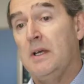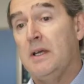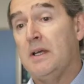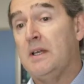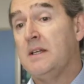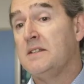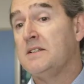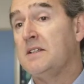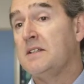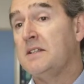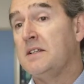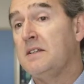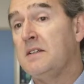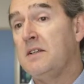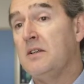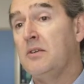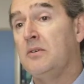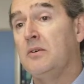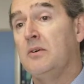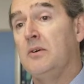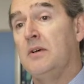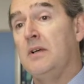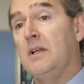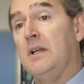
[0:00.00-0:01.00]
En ese
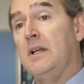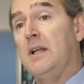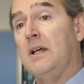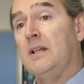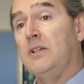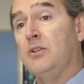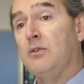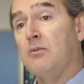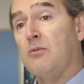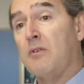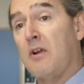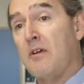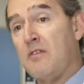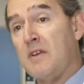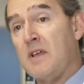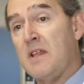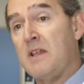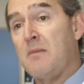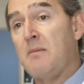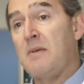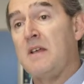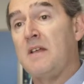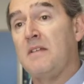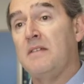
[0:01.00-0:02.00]
sentido, la tomografía
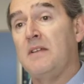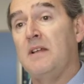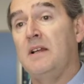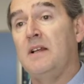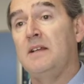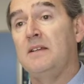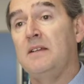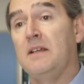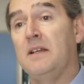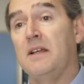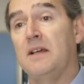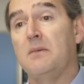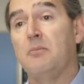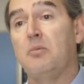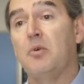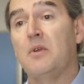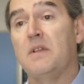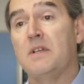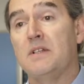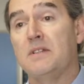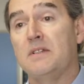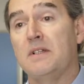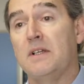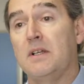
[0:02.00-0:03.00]
de impedancia eléctrica
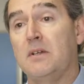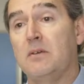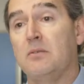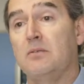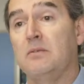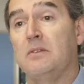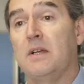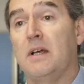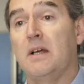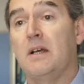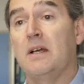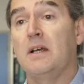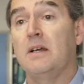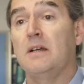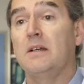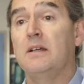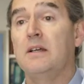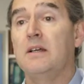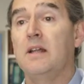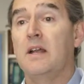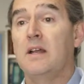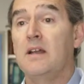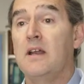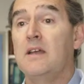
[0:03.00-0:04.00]
puede ser una
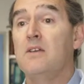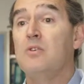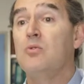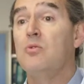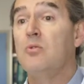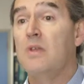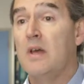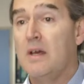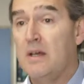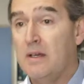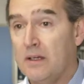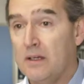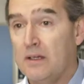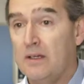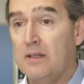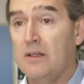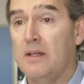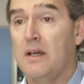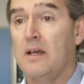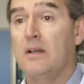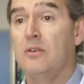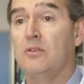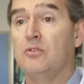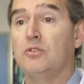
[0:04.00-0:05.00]
gran ayuda ¿eh?
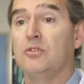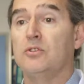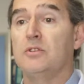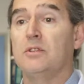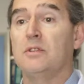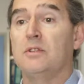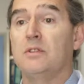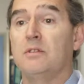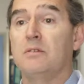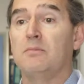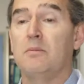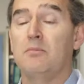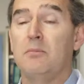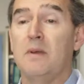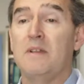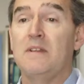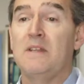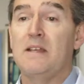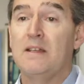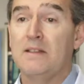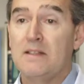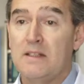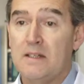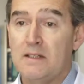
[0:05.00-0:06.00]
a los eh,
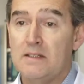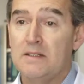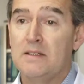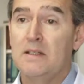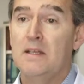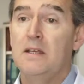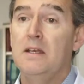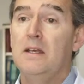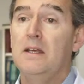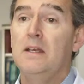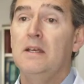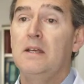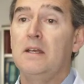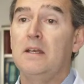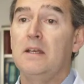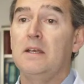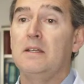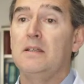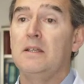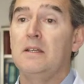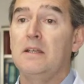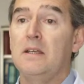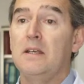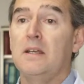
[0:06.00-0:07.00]
pediatras
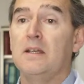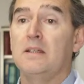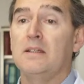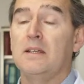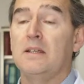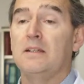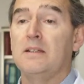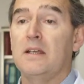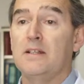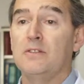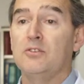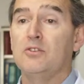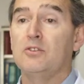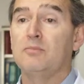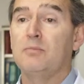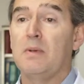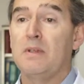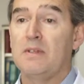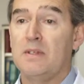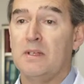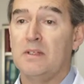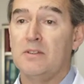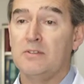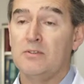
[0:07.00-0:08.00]
que tienen que tratar estos,
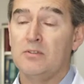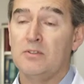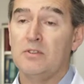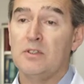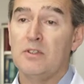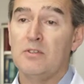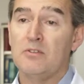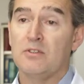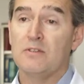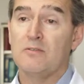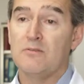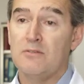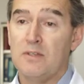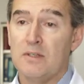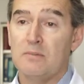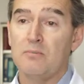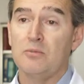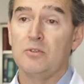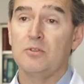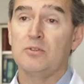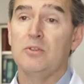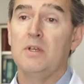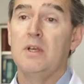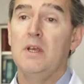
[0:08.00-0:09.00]
estos niños
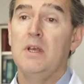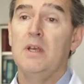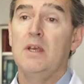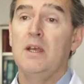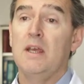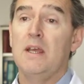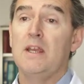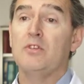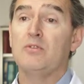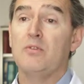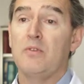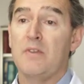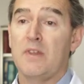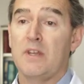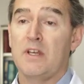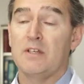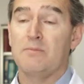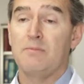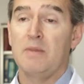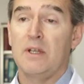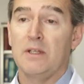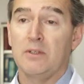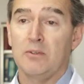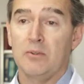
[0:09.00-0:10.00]
enfermos en insuficiencia
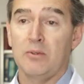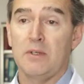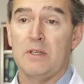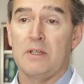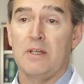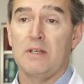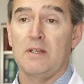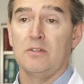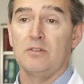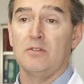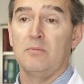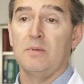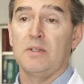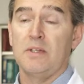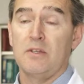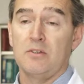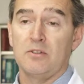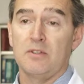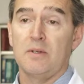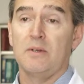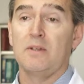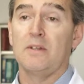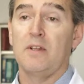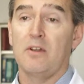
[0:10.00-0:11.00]
respiratoria
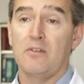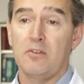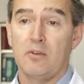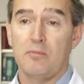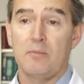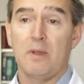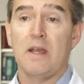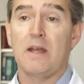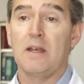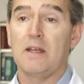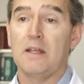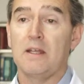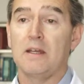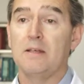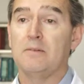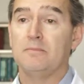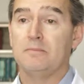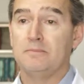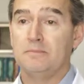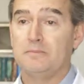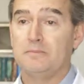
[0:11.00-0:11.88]
sometidos a ventilación mecánica.